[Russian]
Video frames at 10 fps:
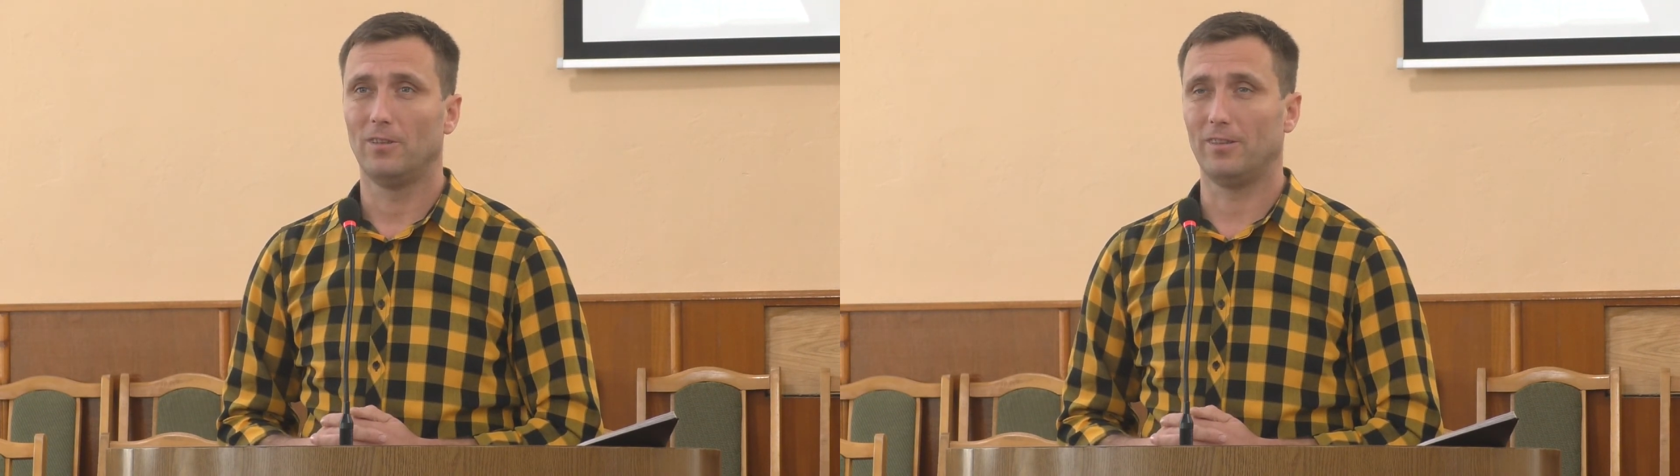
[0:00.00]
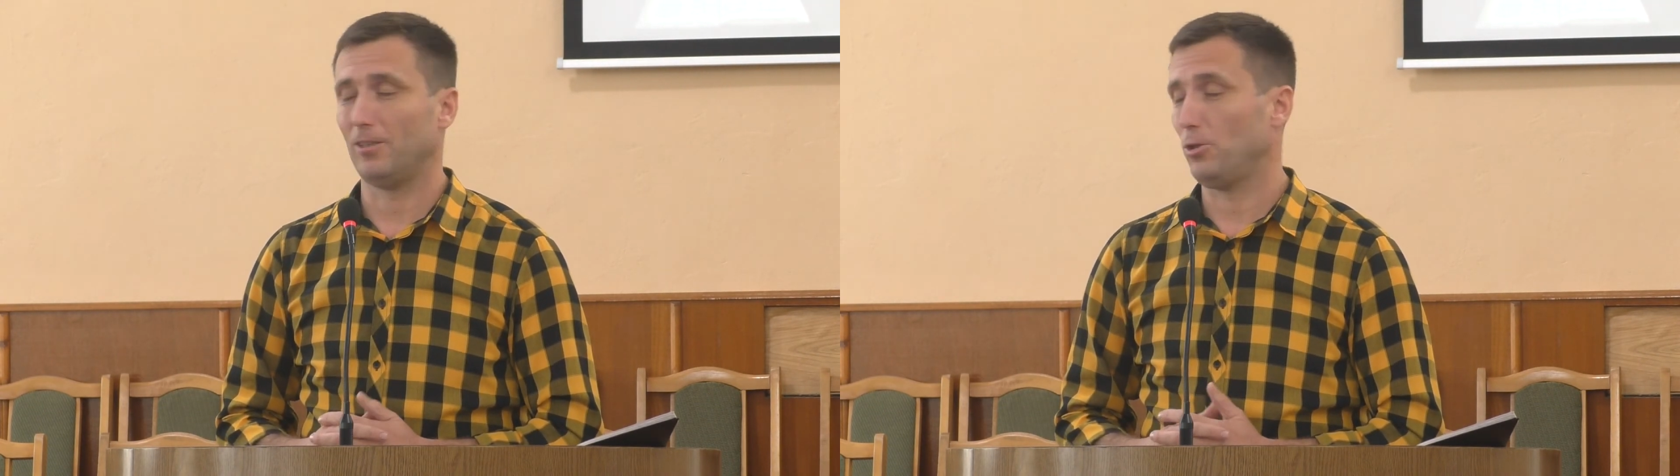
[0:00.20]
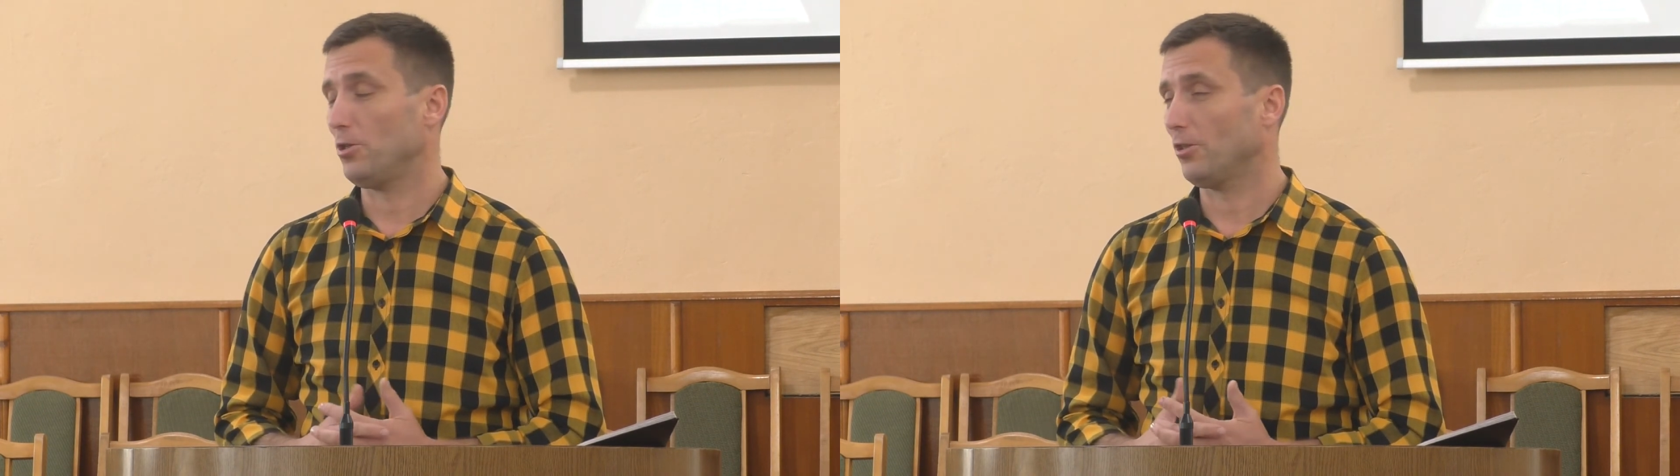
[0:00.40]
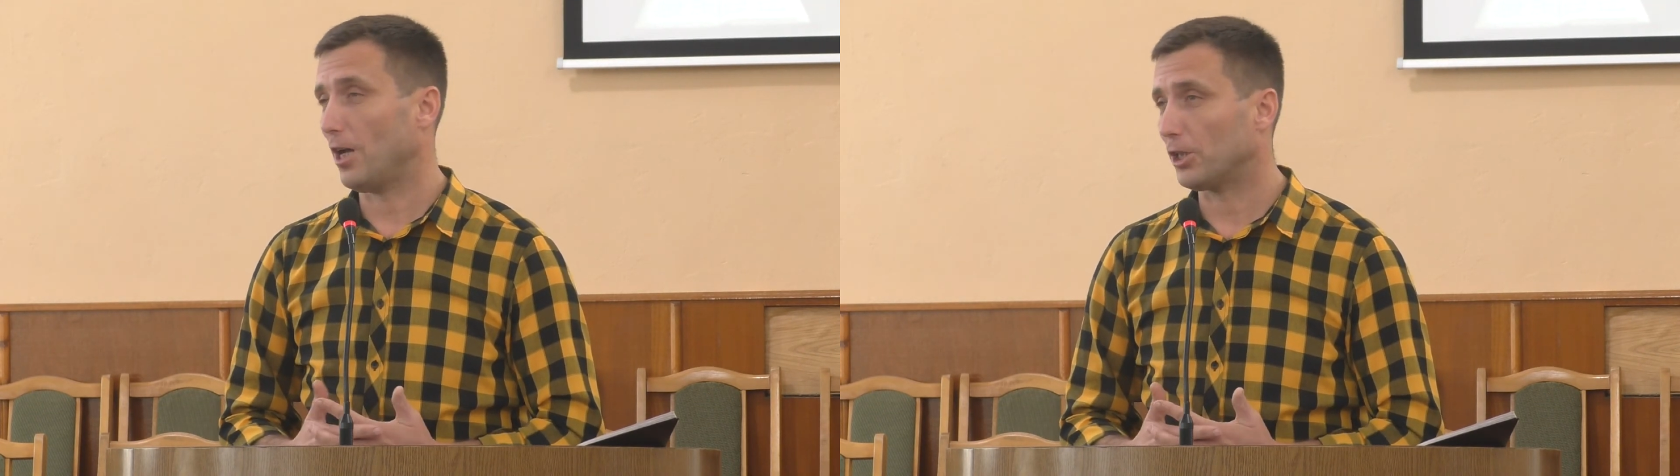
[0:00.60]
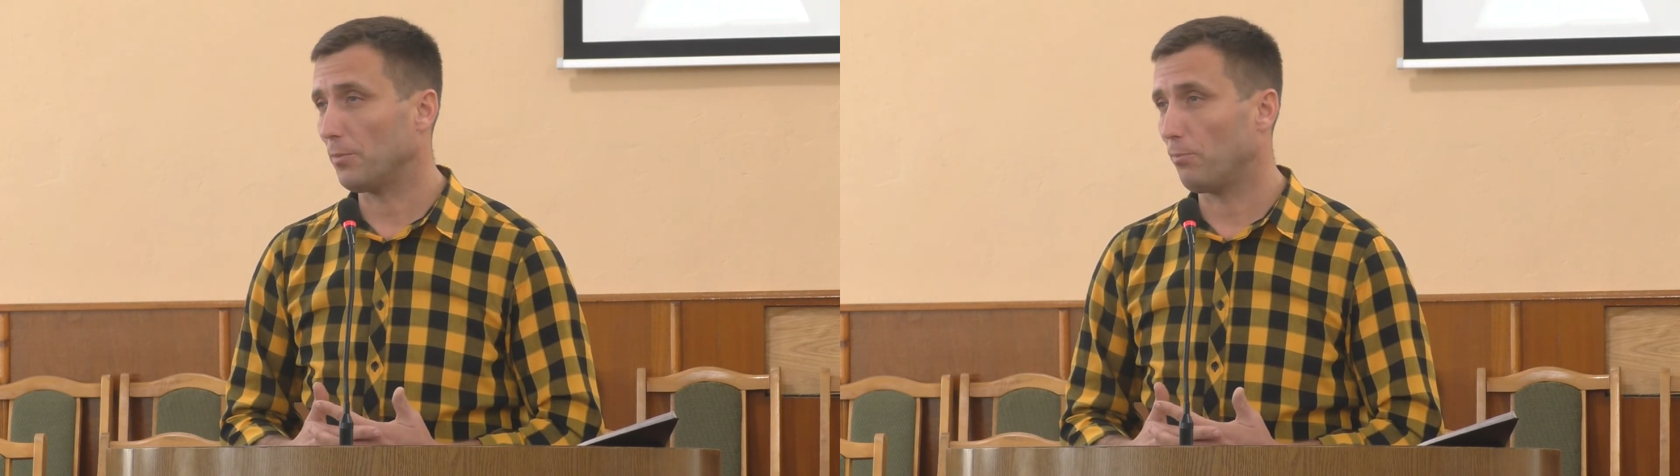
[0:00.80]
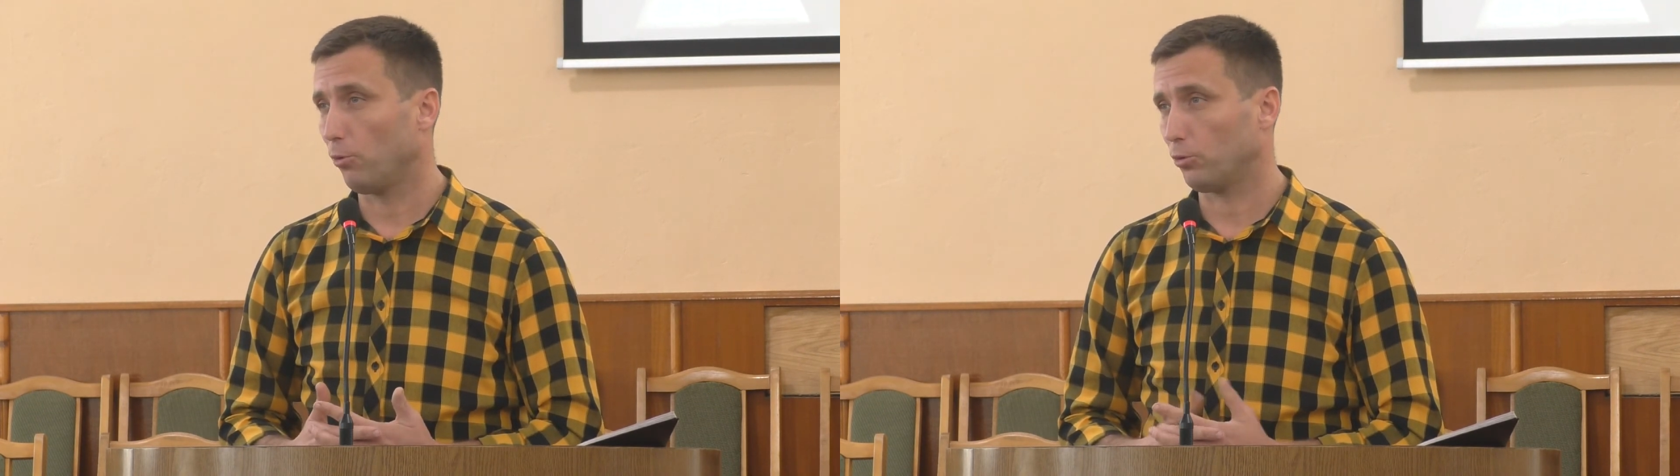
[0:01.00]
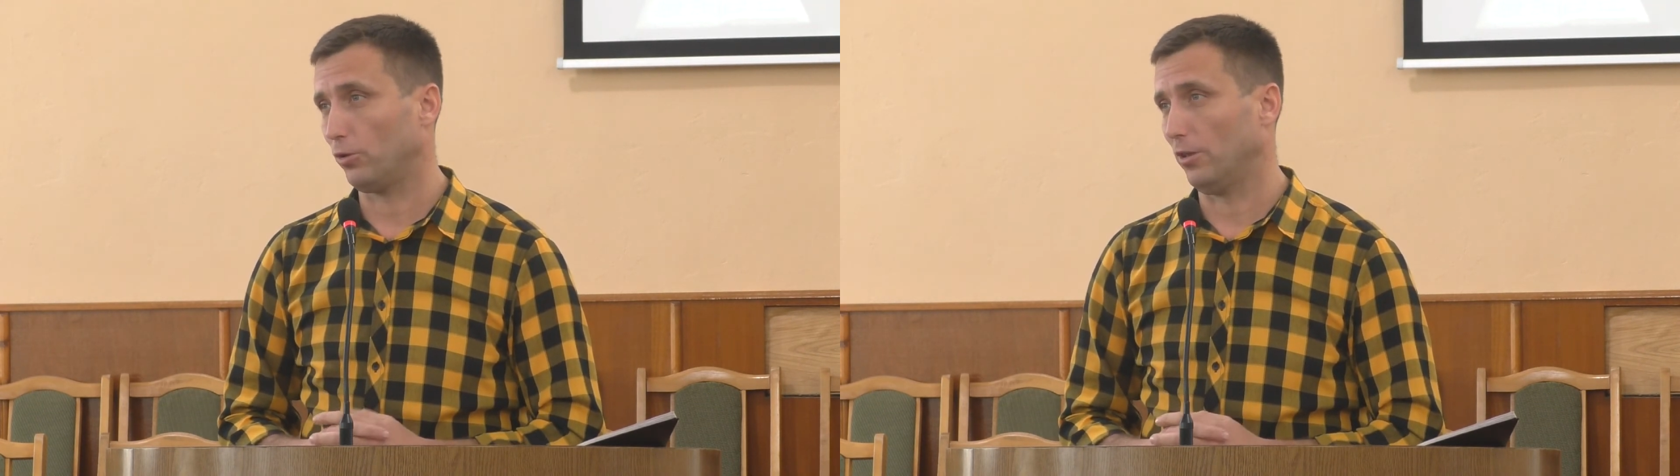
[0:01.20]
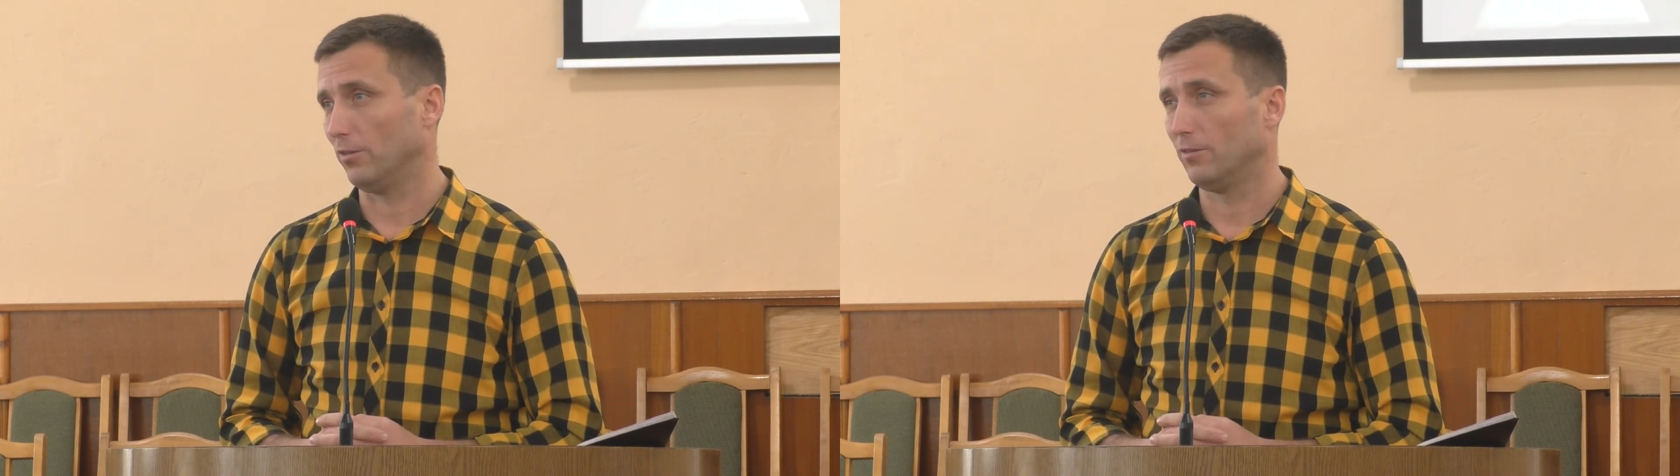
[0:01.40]
Это не наши
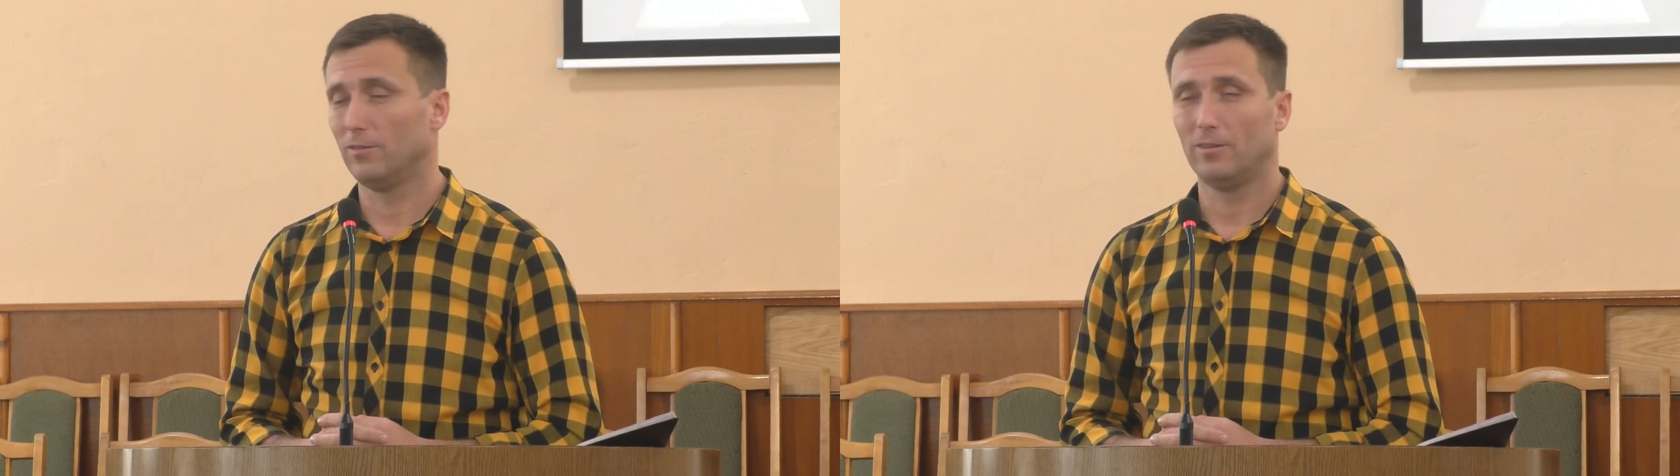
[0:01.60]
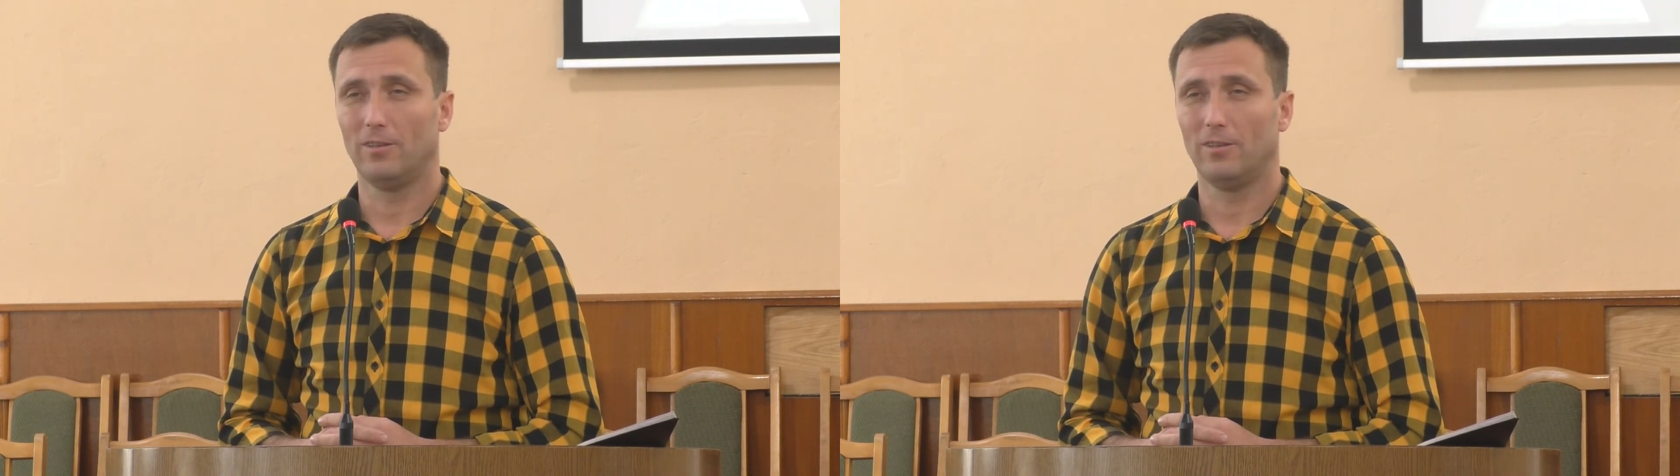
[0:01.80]
потуги,